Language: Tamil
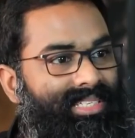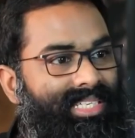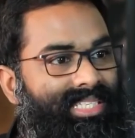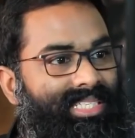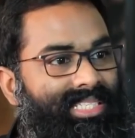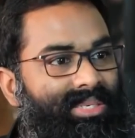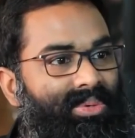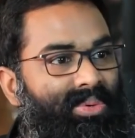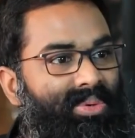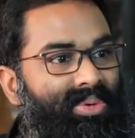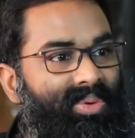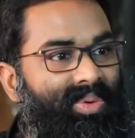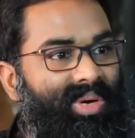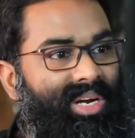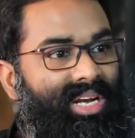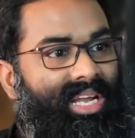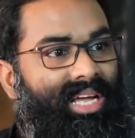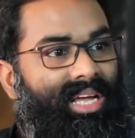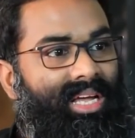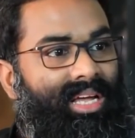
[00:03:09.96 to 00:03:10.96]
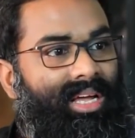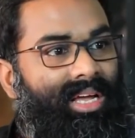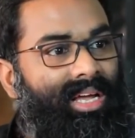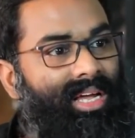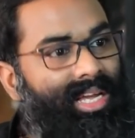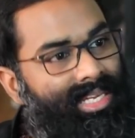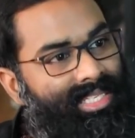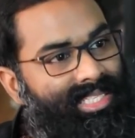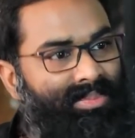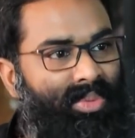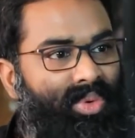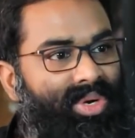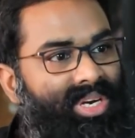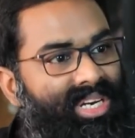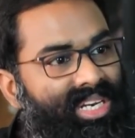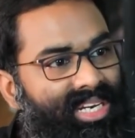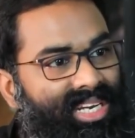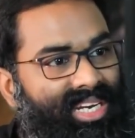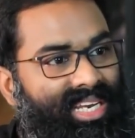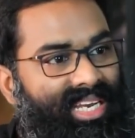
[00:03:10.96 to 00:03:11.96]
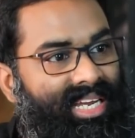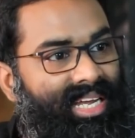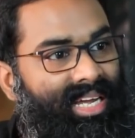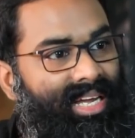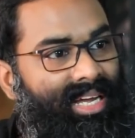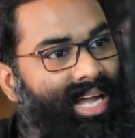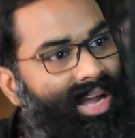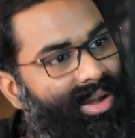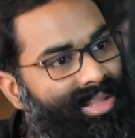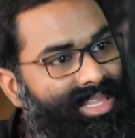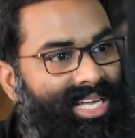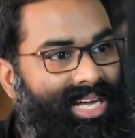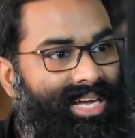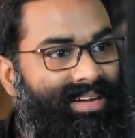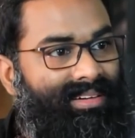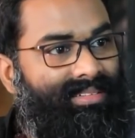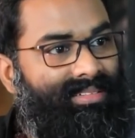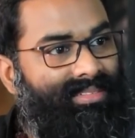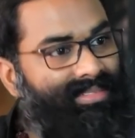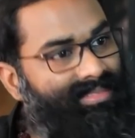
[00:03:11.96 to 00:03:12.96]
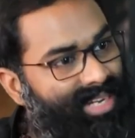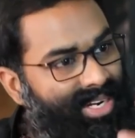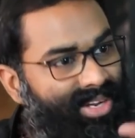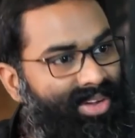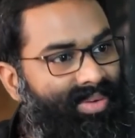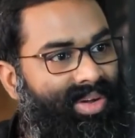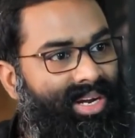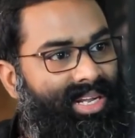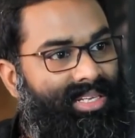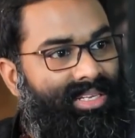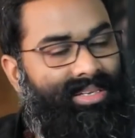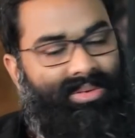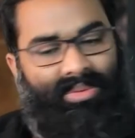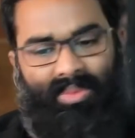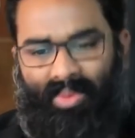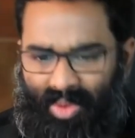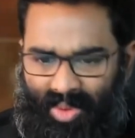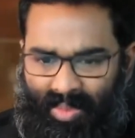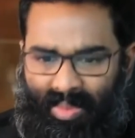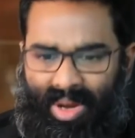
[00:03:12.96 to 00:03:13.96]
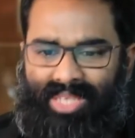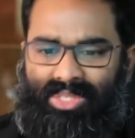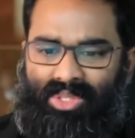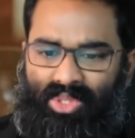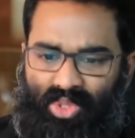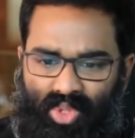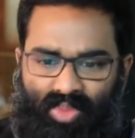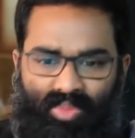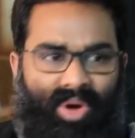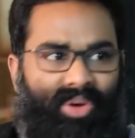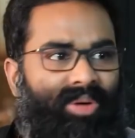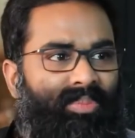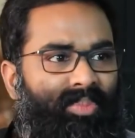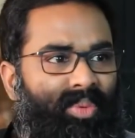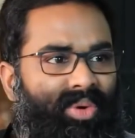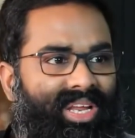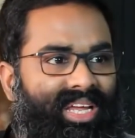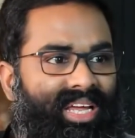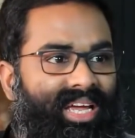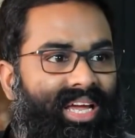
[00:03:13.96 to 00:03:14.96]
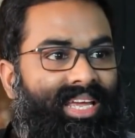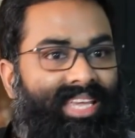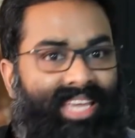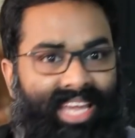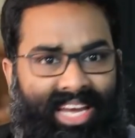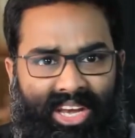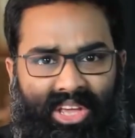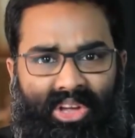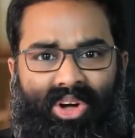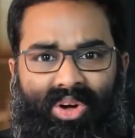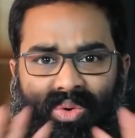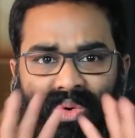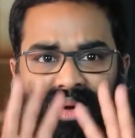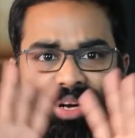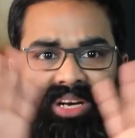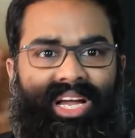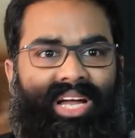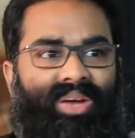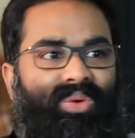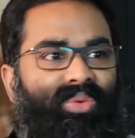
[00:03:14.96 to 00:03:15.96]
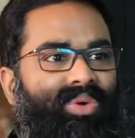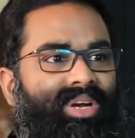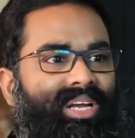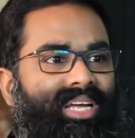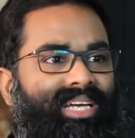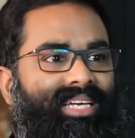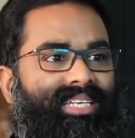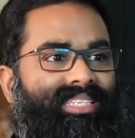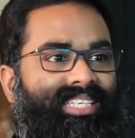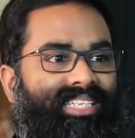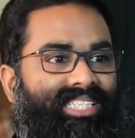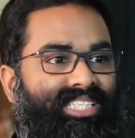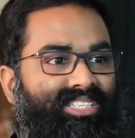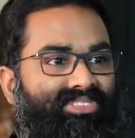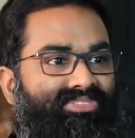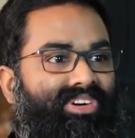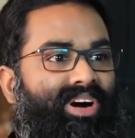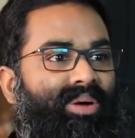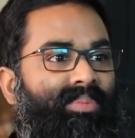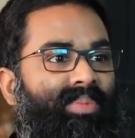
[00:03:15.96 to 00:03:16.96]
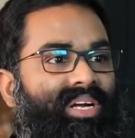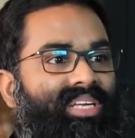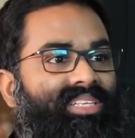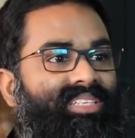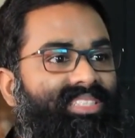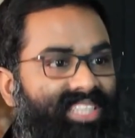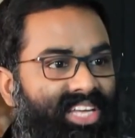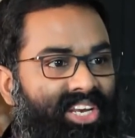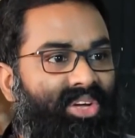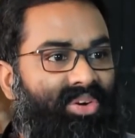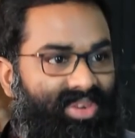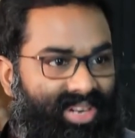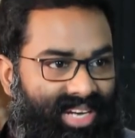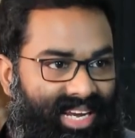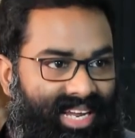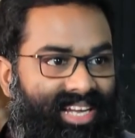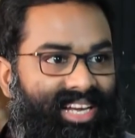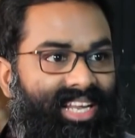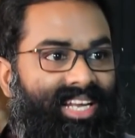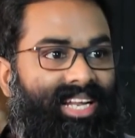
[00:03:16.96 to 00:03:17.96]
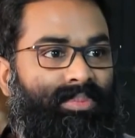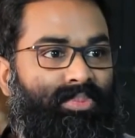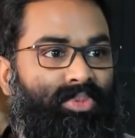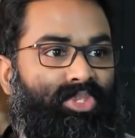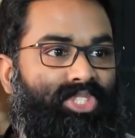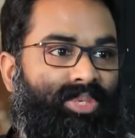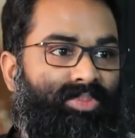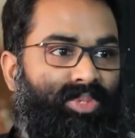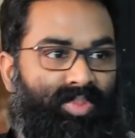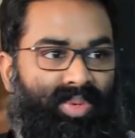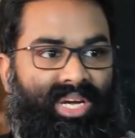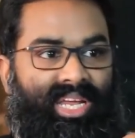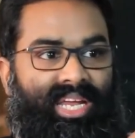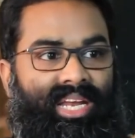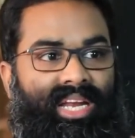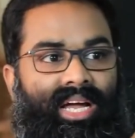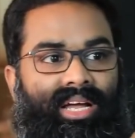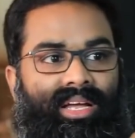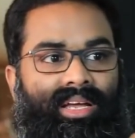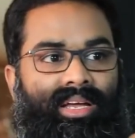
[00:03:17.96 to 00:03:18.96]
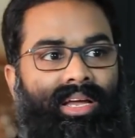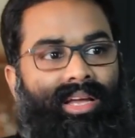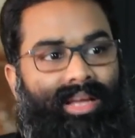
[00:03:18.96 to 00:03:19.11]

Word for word: செஸ்ட்டு ஒன்றும் வரல ஜிம் விட்டு நின்றுறீங்க அவ்வளோதான் வரவே வராது ஒரு மாதம் சும்மாவே போகிறீங்க என்றைக்கோ ஒரு நாள் உங்களுக்கு செஸ்ட்டு ஃபார்ம் ஆனது தெரியும் ரெகுலராக புஷ்அப்ஸ் பண்ணிங்கன்னா